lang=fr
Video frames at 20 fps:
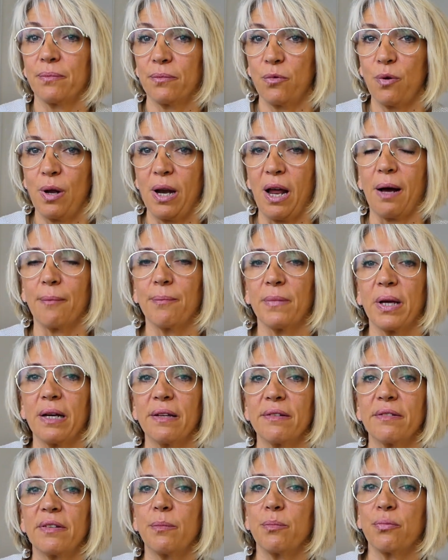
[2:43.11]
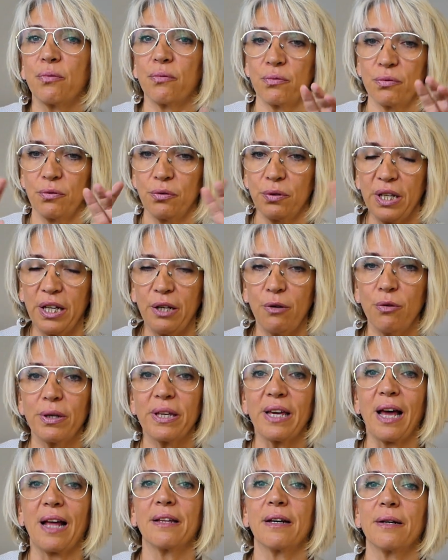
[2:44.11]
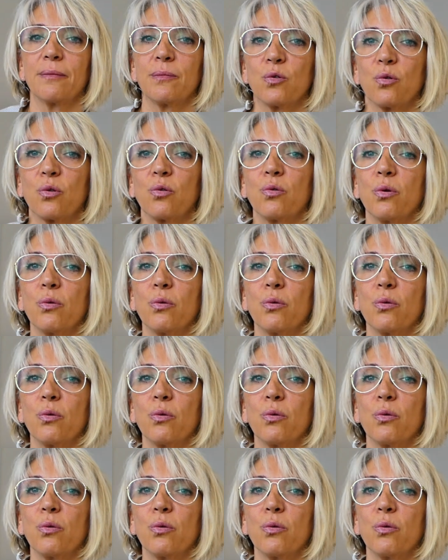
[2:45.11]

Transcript: Voilà, hein, c'est pour vous donner le cadre. Donc,